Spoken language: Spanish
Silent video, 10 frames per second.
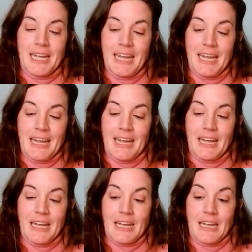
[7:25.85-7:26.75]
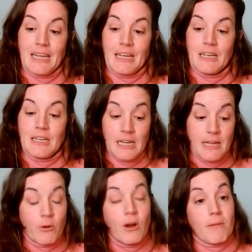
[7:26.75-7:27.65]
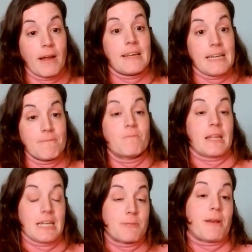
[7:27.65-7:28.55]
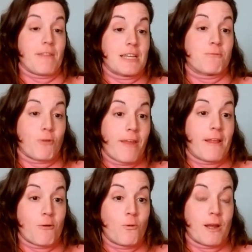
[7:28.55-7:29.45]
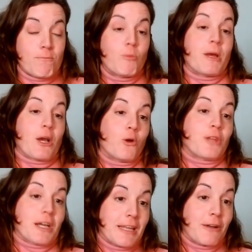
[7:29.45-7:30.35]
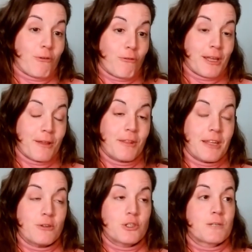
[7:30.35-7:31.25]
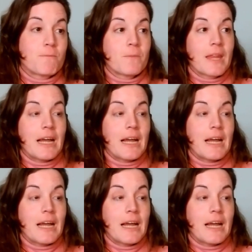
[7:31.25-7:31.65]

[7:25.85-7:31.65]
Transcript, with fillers: y el libro habla de experiencias fuera del cuerpo para contactar con fallecidos.